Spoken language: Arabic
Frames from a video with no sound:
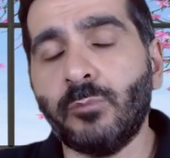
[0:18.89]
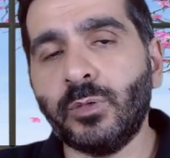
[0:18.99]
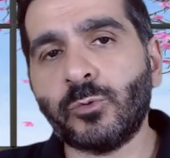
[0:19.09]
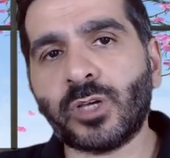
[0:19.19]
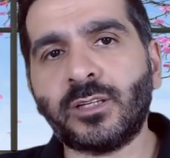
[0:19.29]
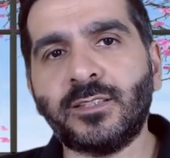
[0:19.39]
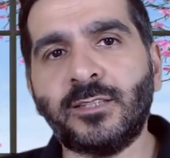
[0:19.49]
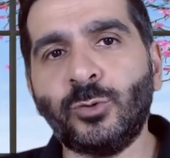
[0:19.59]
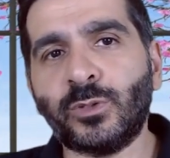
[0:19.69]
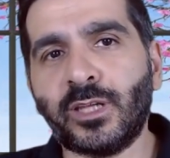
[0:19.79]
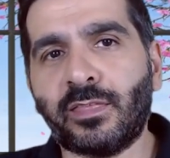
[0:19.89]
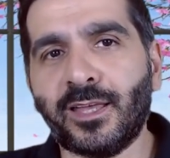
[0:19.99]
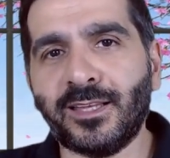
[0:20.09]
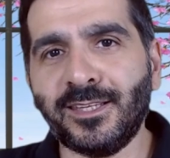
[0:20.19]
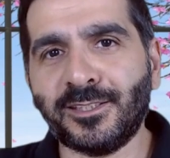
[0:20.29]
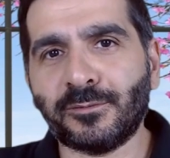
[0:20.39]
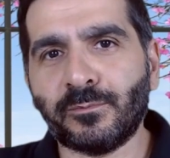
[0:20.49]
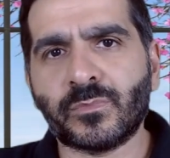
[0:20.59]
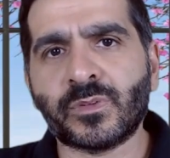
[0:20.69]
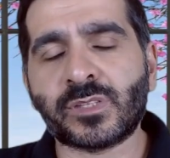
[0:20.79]
بمجرد ان يدرك ذلك
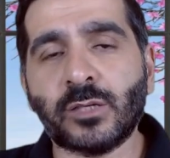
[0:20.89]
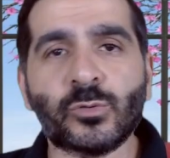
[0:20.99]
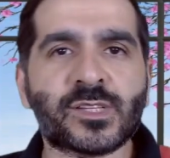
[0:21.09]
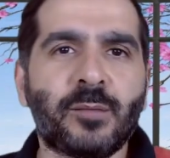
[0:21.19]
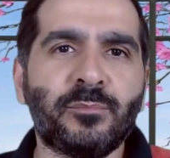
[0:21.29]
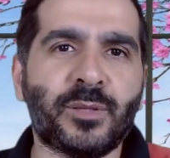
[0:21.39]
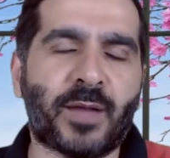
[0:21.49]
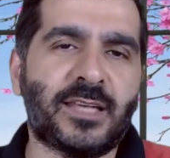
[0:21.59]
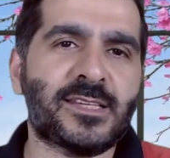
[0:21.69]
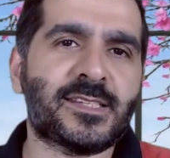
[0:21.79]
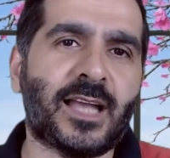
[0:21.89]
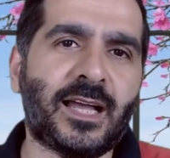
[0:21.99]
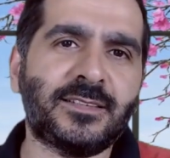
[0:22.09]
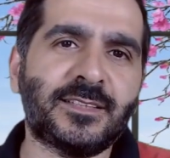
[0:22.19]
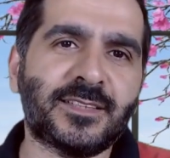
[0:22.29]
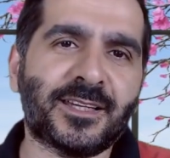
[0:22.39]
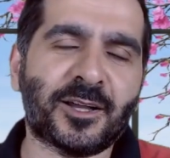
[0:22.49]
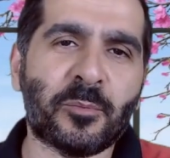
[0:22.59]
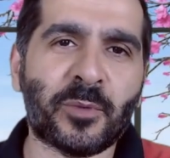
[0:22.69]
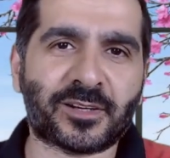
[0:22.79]
سيصمم على
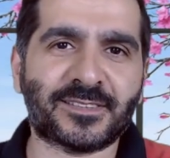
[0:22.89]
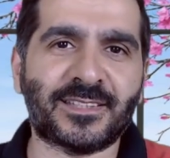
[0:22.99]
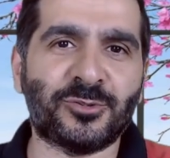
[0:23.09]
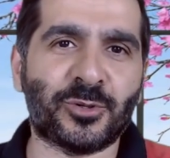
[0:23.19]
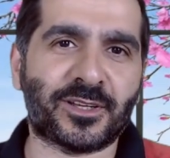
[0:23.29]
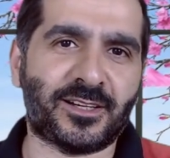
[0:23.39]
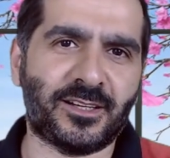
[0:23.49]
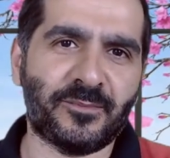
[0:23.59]
استعادتك مره اخرى